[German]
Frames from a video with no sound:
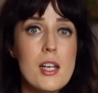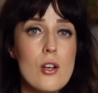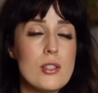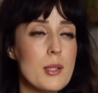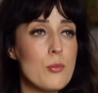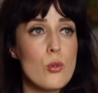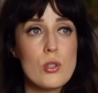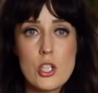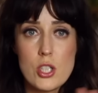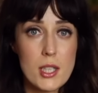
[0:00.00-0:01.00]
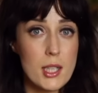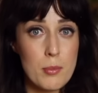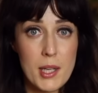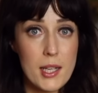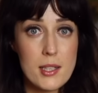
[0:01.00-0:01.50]
Und es gibt unterschiedliche
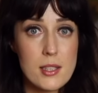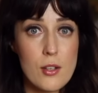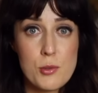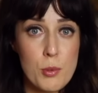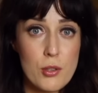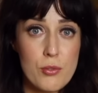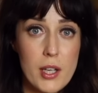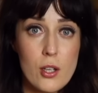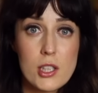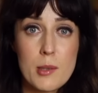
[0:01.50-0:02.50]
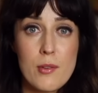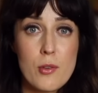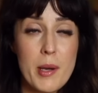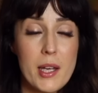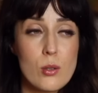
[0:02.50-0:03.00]
Playlists auf Spotify, Spotify, ihr könnt ja mal
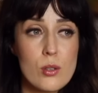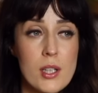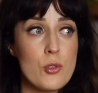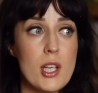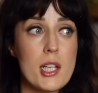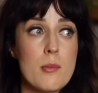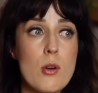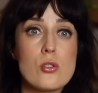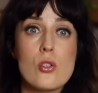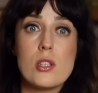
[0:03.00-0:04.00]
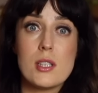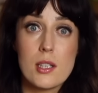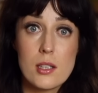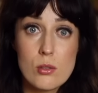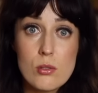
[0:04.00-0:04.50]
vorbeigucken. Unter anderem auch so
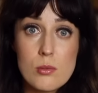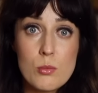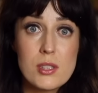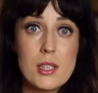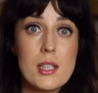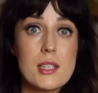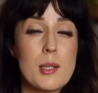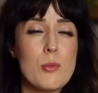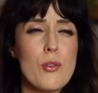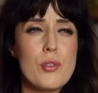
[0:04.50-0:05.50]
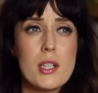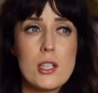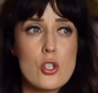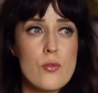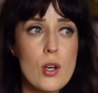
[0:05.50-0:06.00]
Konzentrationsmusik. Es gibt auch viele,
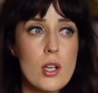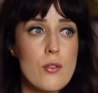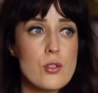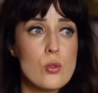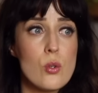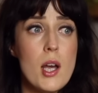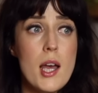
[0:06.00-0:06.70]
die schwören auf so